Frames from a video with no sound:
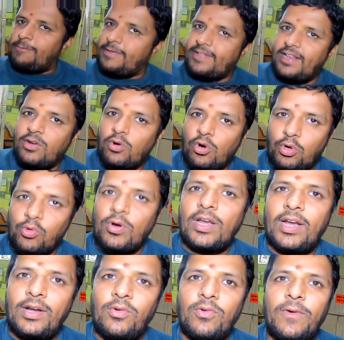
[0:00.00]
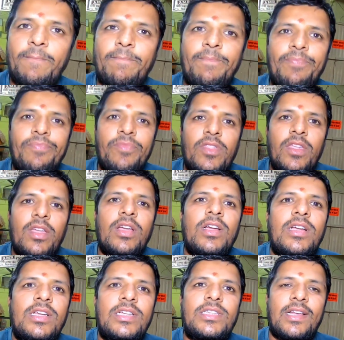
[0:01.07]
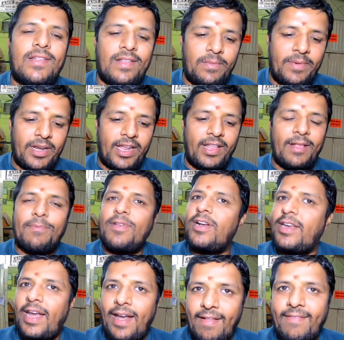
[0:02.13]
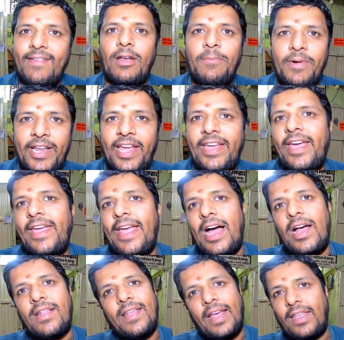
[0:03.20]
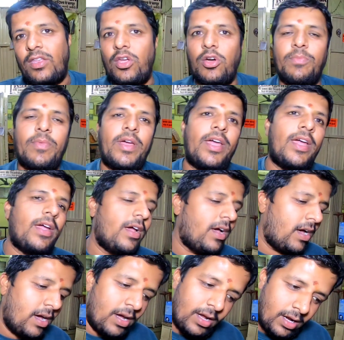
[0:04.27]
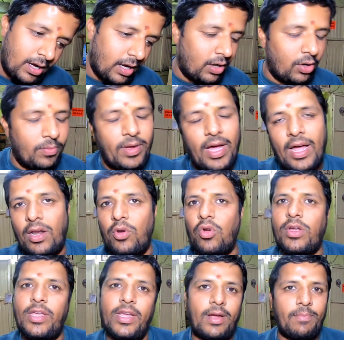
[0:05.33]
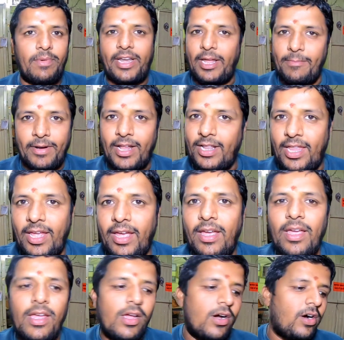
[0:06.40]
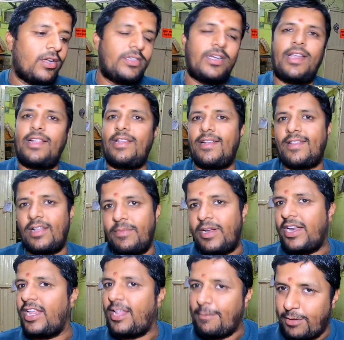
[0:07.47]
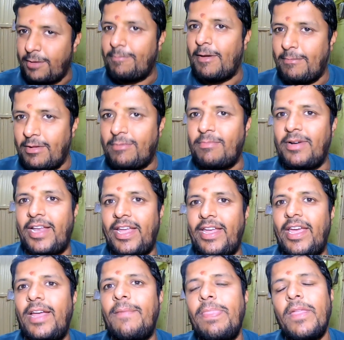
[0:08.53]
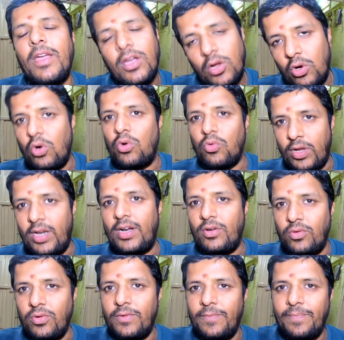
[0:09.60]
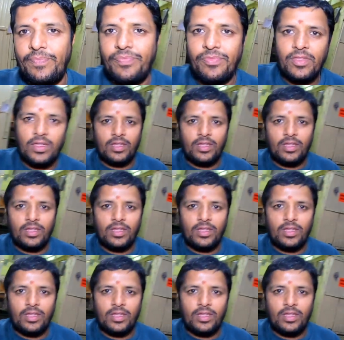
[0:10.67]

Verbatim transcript: स्पेशल घोटवा लड्डू अच्छा जैसलमेर की सबसे ट्रेडिशनल मिठाई है यहाँ शादियों में घरों में हर लोग की मिठाई बनाते हैं और जैसलमेर की सबसे फेमस मिठाई है घोटवा लड्डू